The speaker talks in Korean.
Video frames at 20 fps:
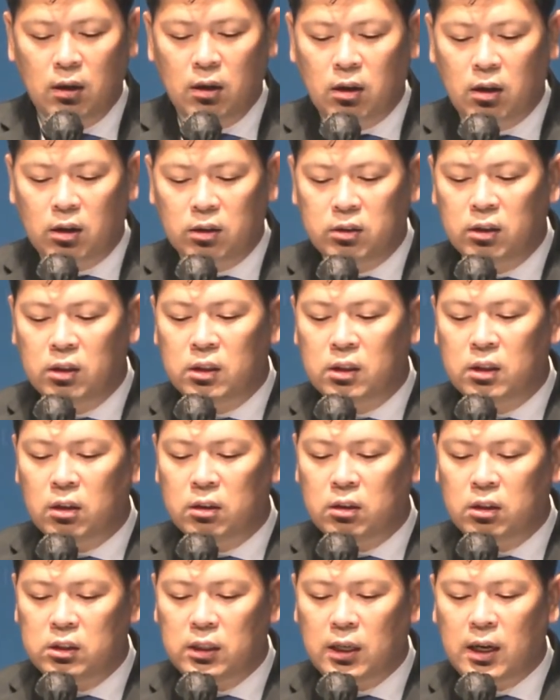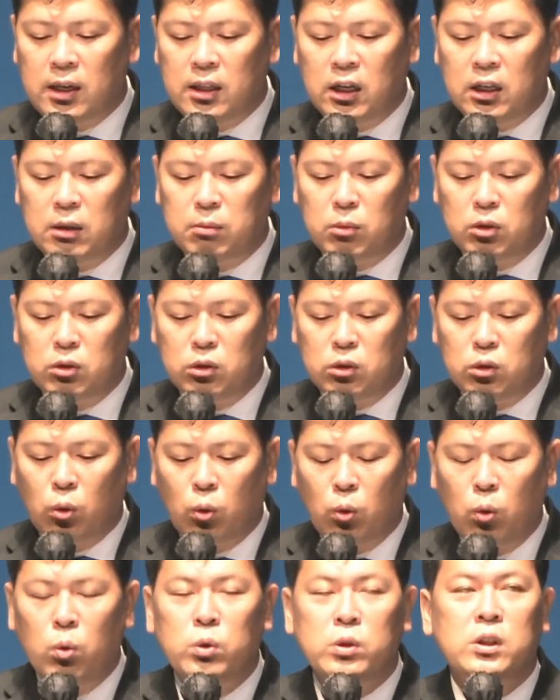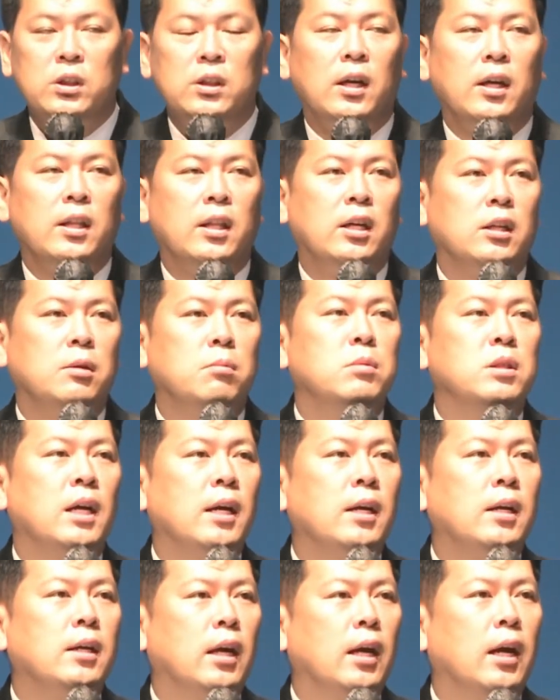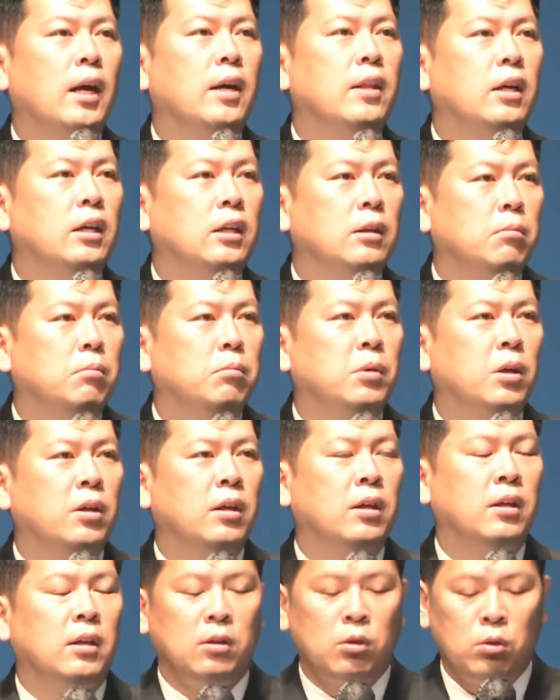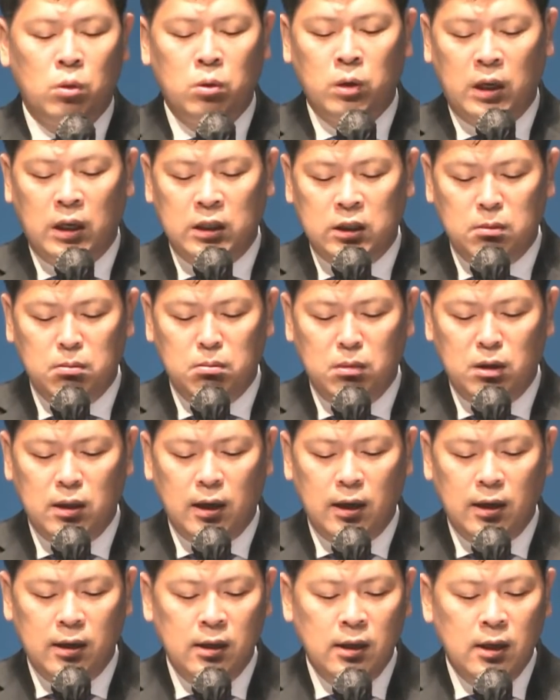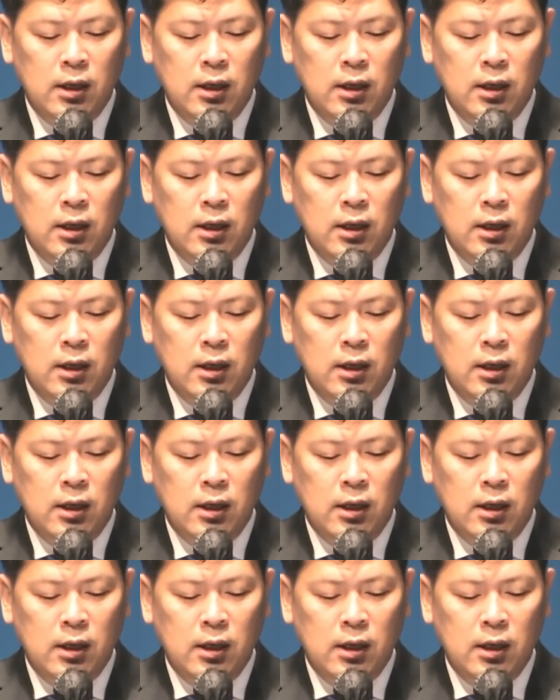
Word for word: 아, 늘 그렇듯이 하나님은 좋으신 하나님, 사랑의 하나님 편에 또 계십니다.